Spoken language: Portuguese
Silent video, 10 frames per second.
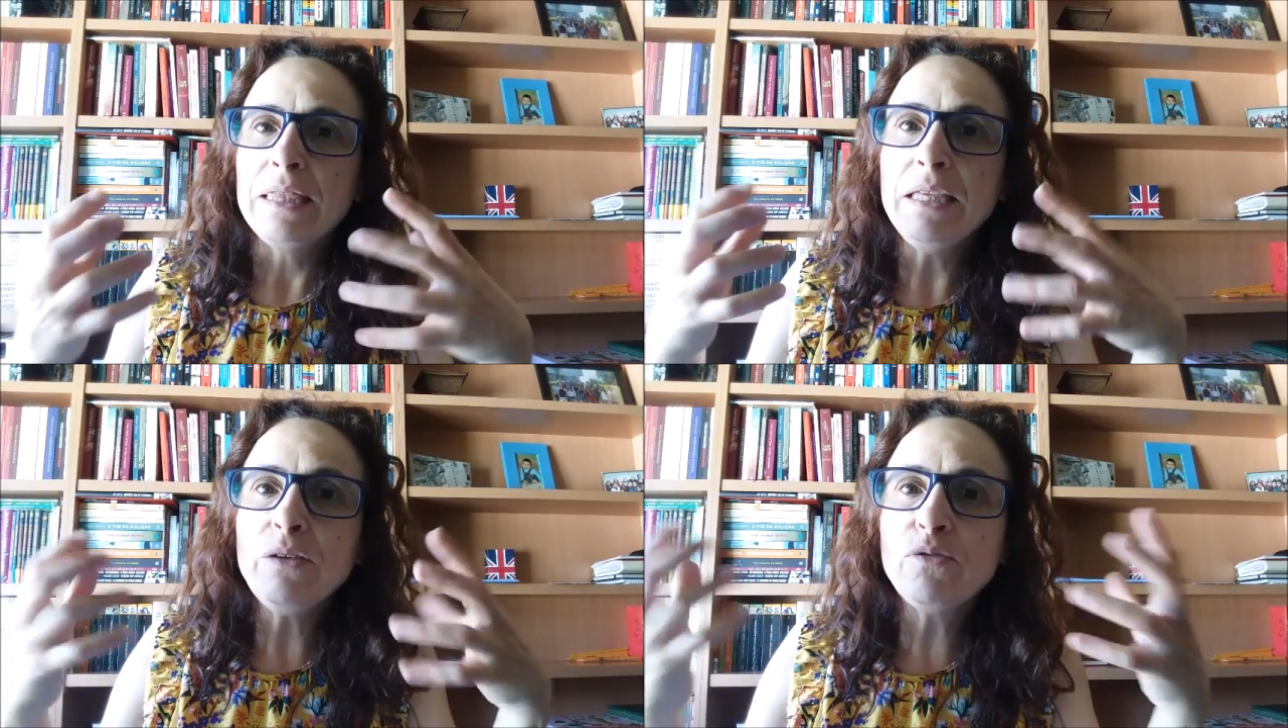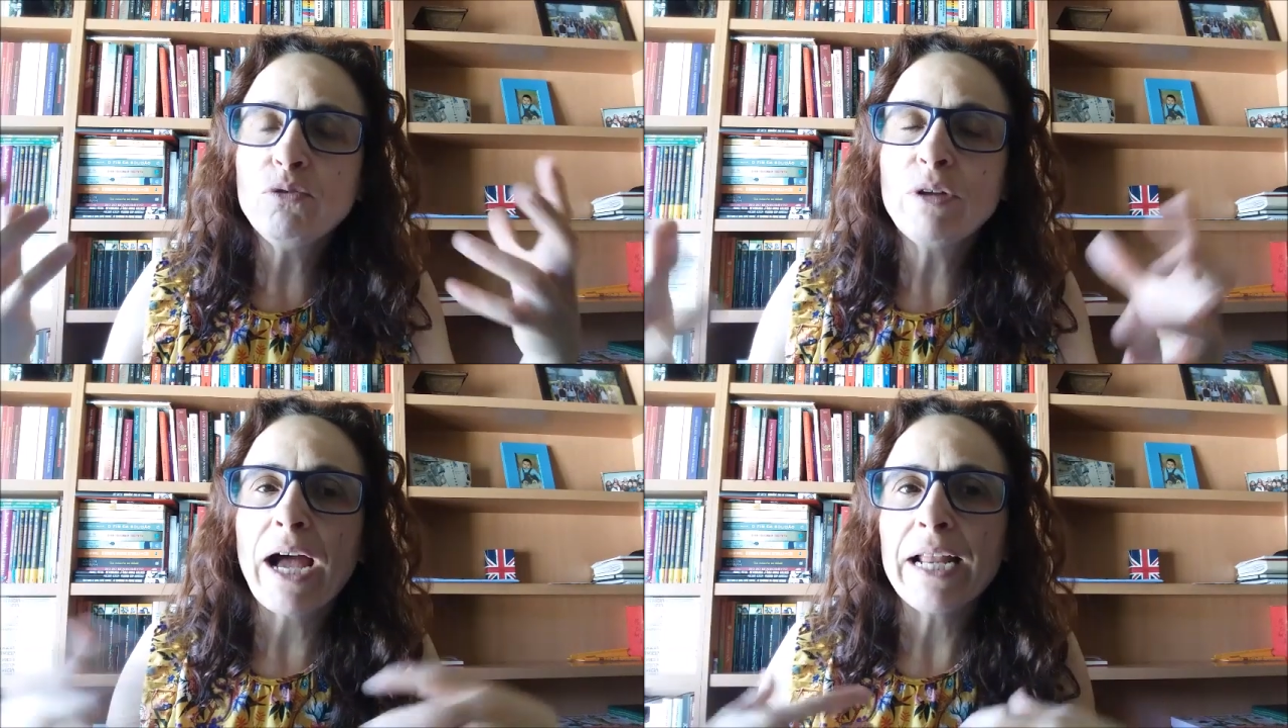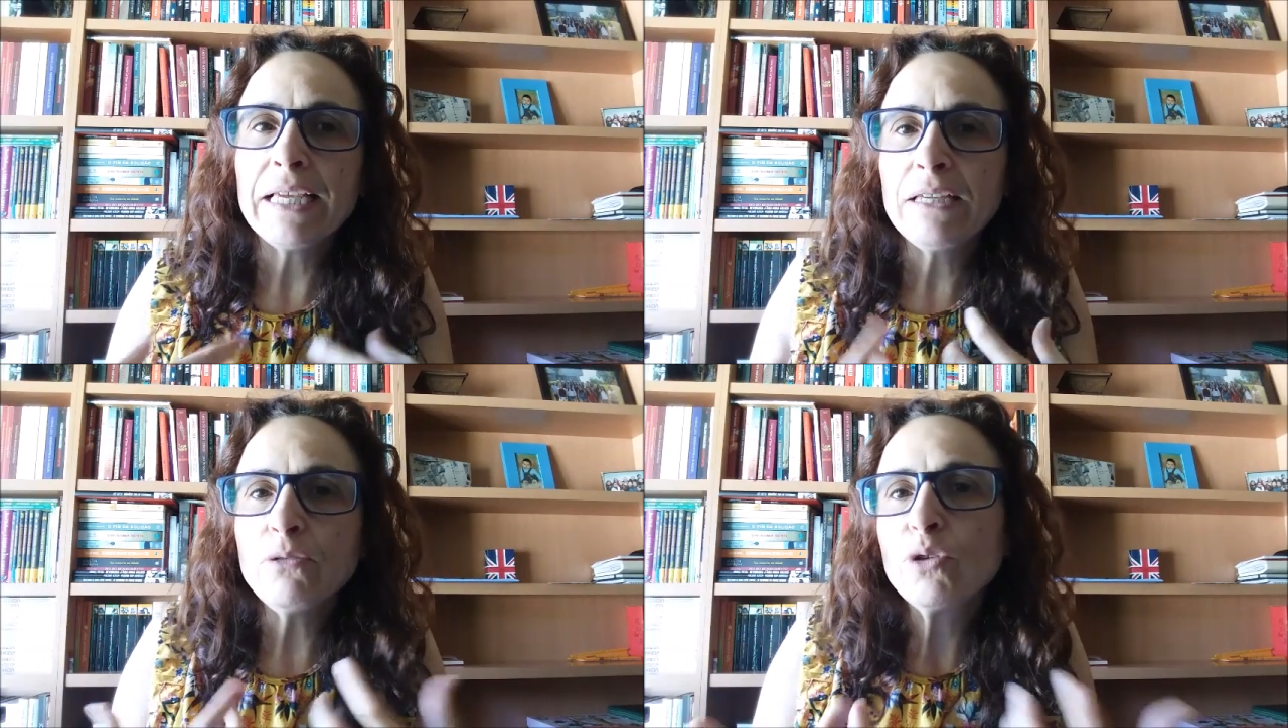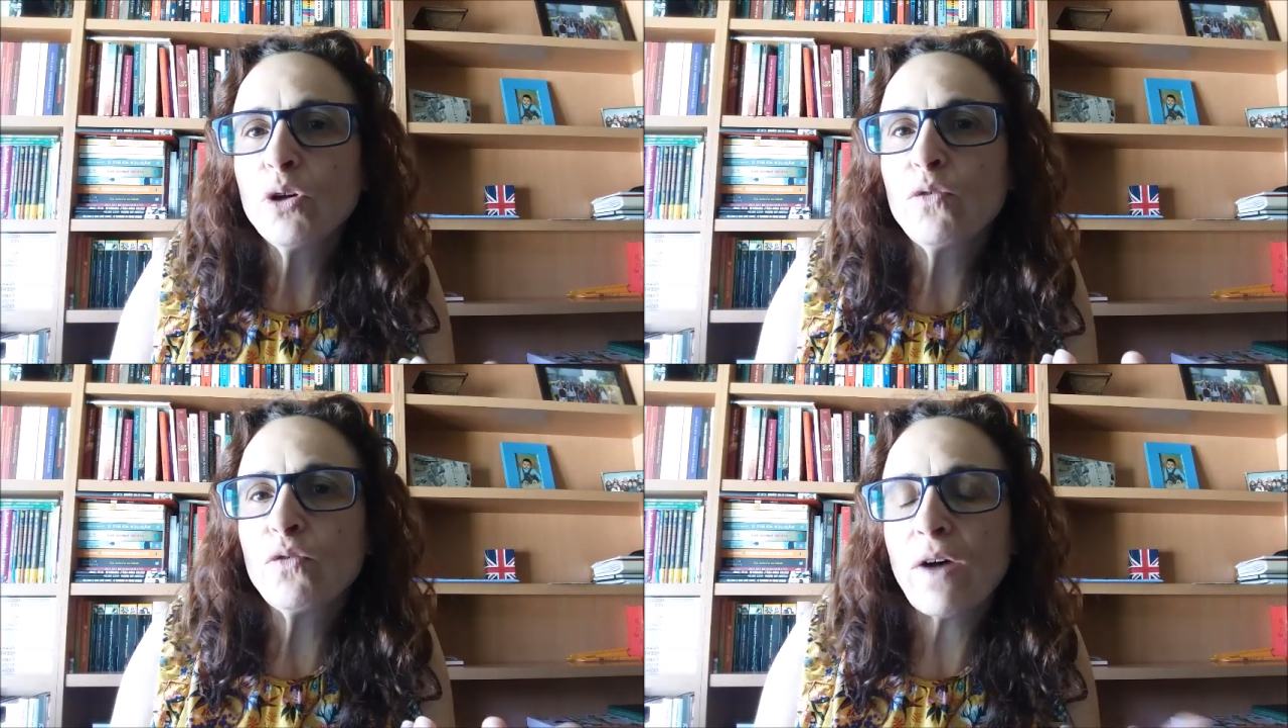divulgar aquilo
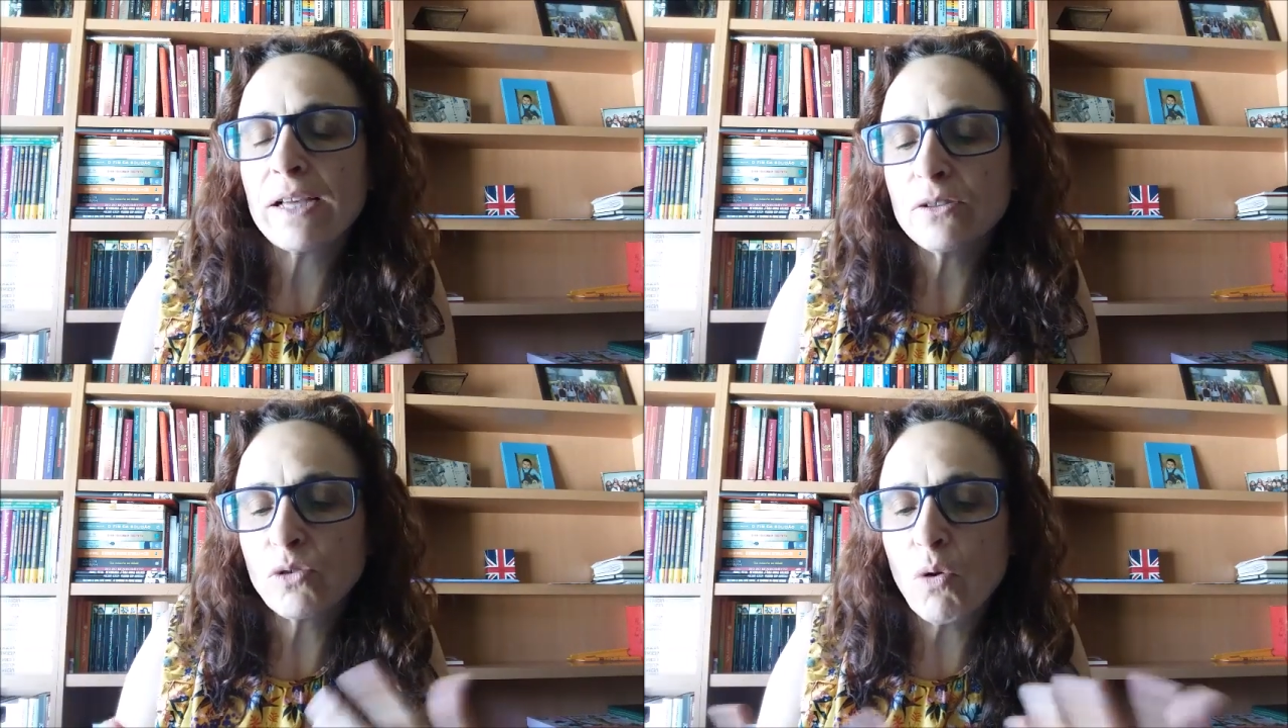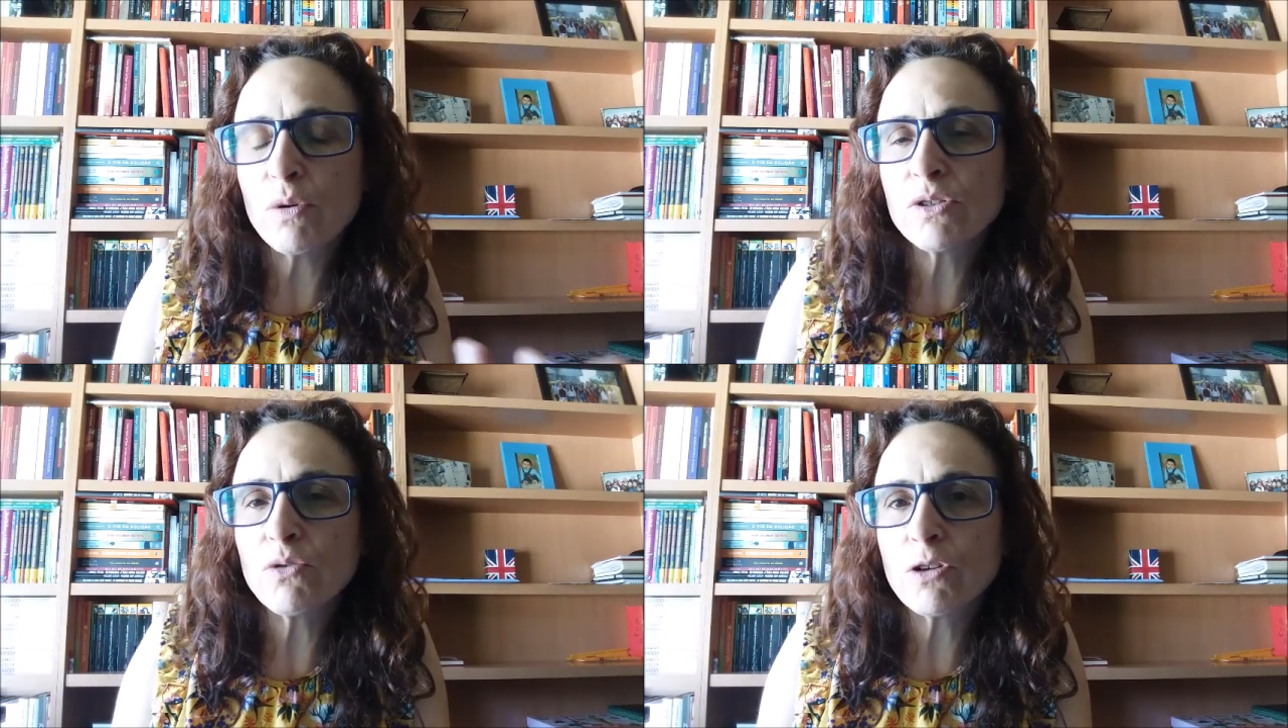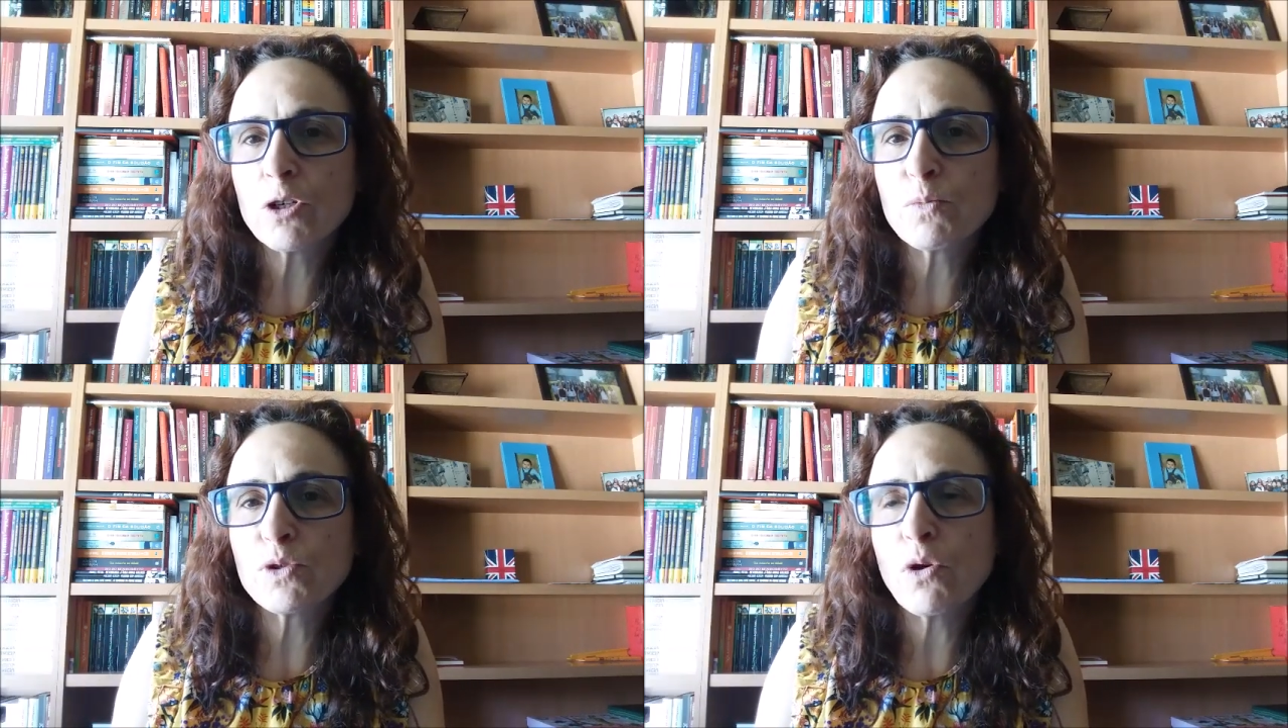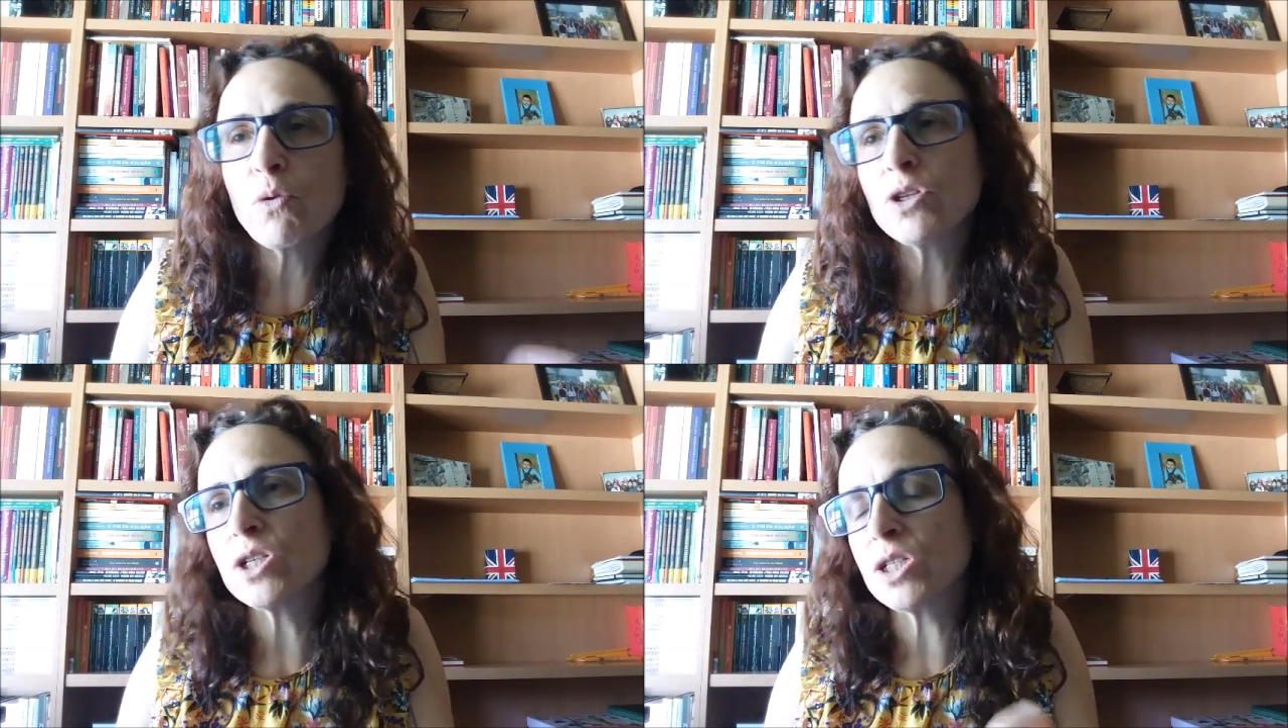que eu faço com as outras
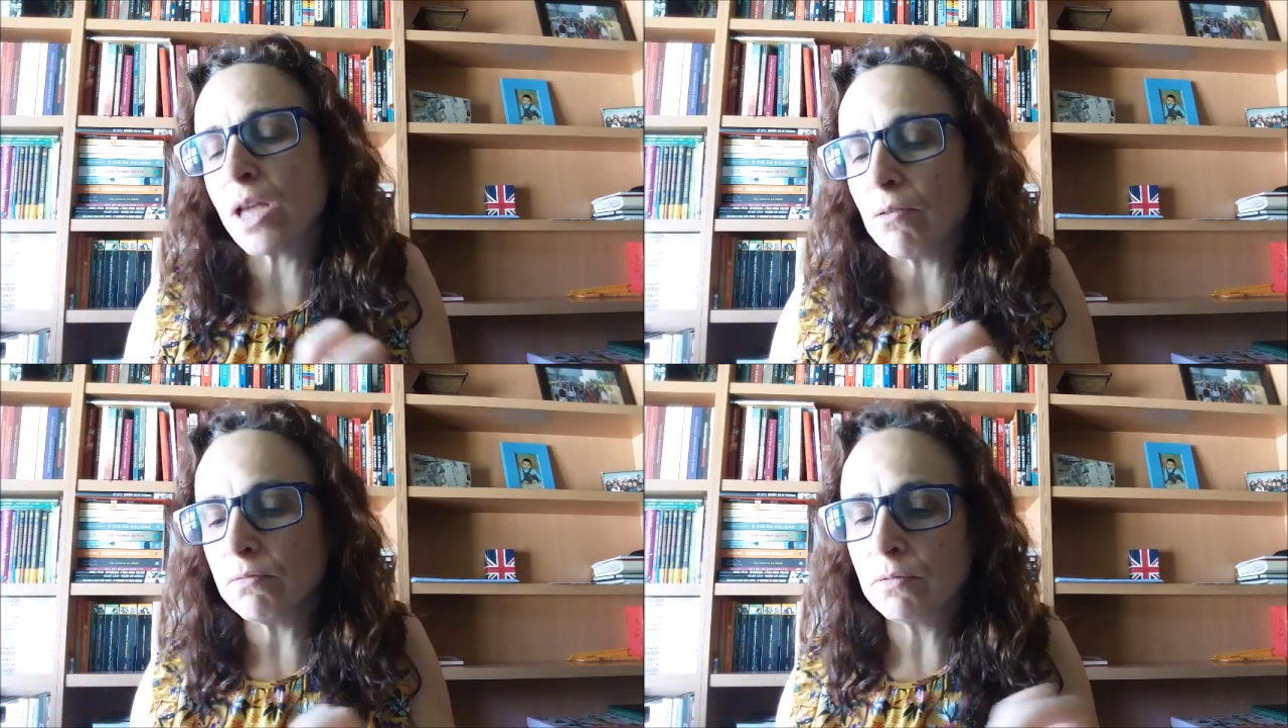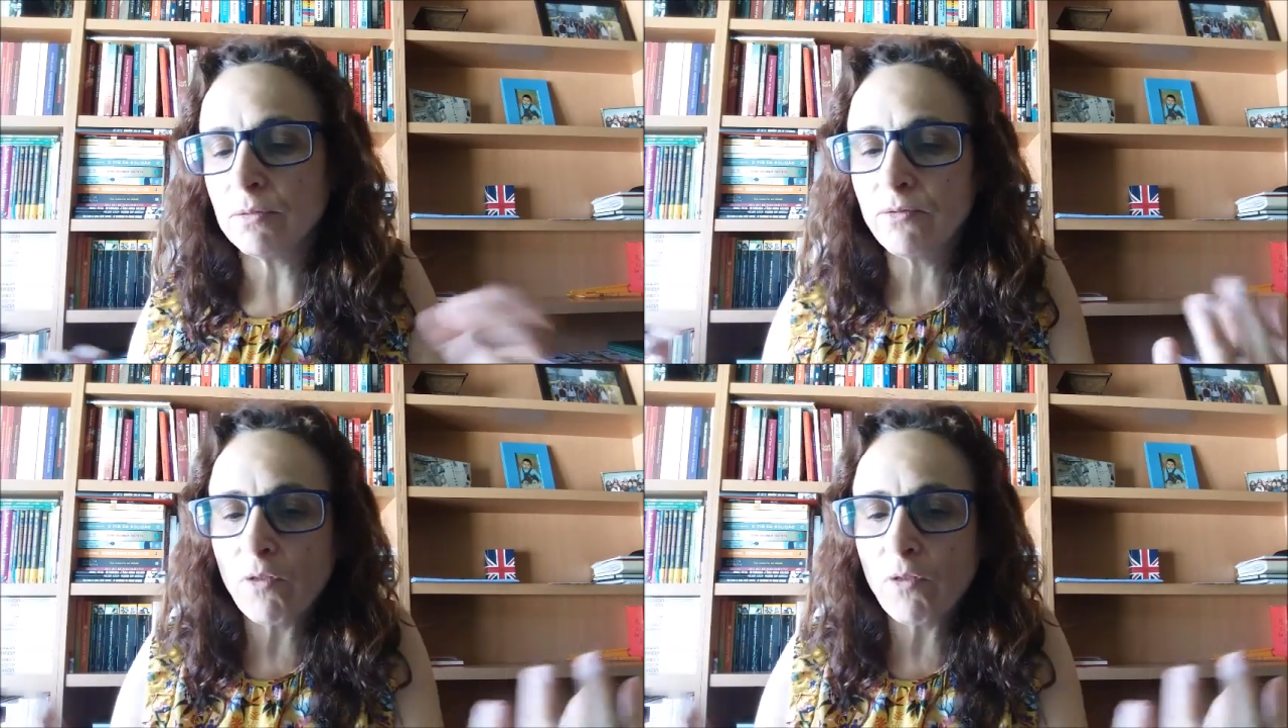pessoas que estão